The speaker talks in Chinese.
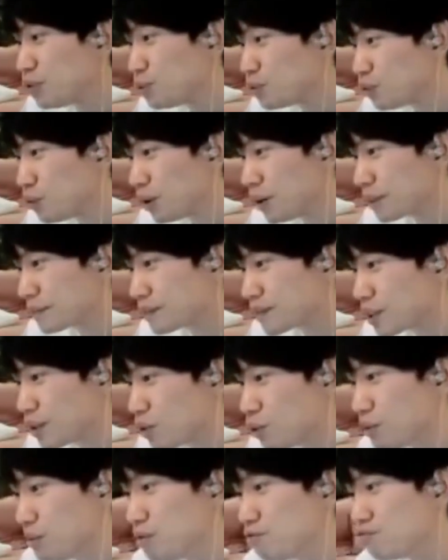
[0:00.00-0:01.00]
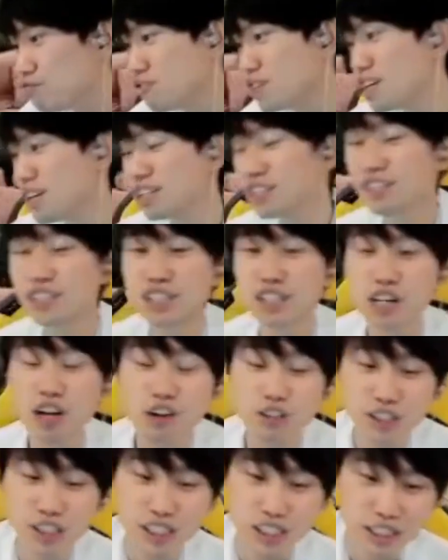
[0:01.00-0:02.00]
五，我们五个人真的是
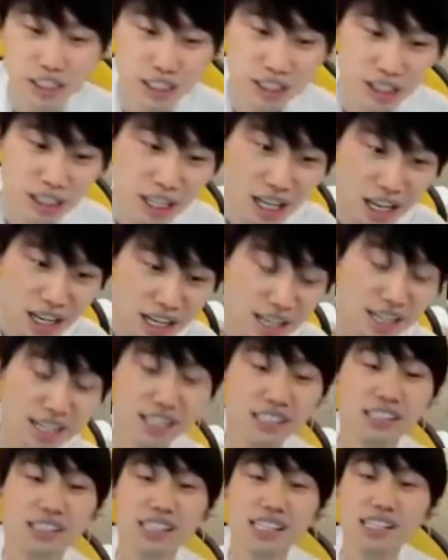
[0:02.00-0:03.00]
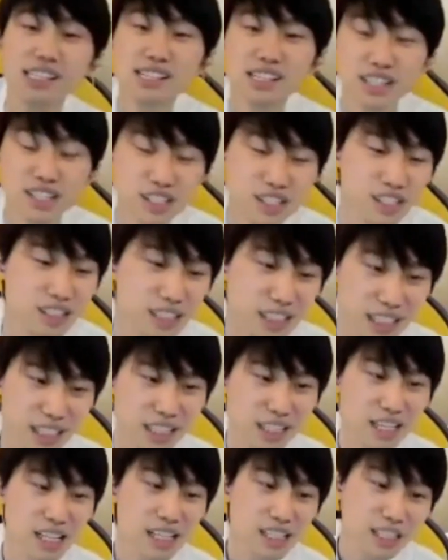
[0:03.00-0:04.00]
靠自己的个人能力、个人实力，
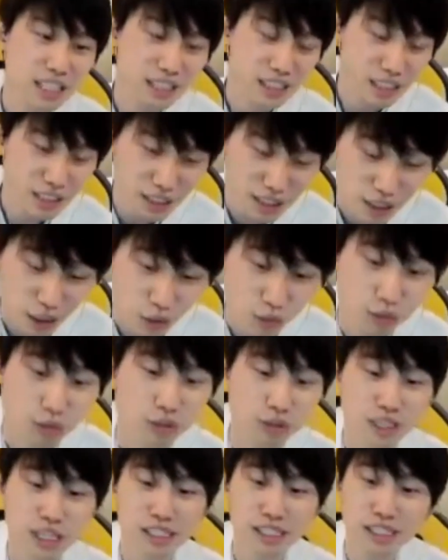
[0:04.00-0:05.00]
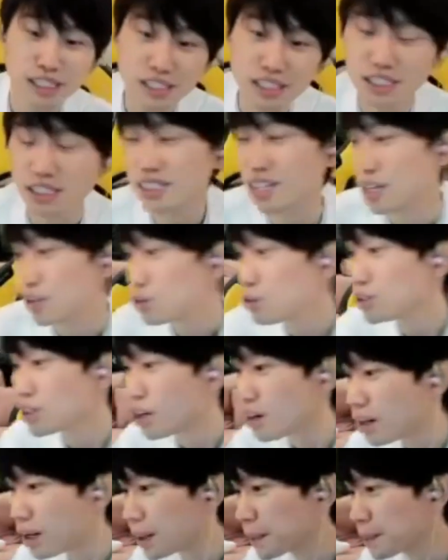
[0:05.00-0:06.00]
相信自己的队友，相信自己才做到
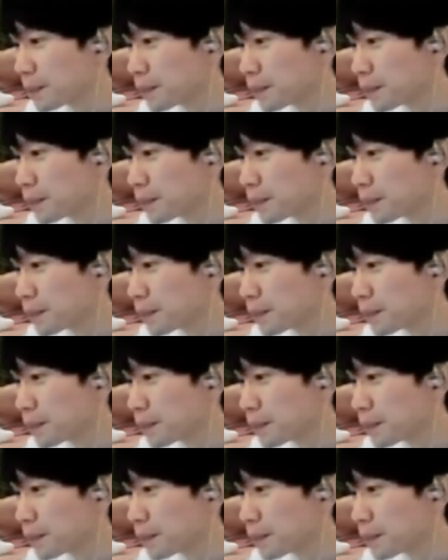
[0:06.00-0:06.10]
了。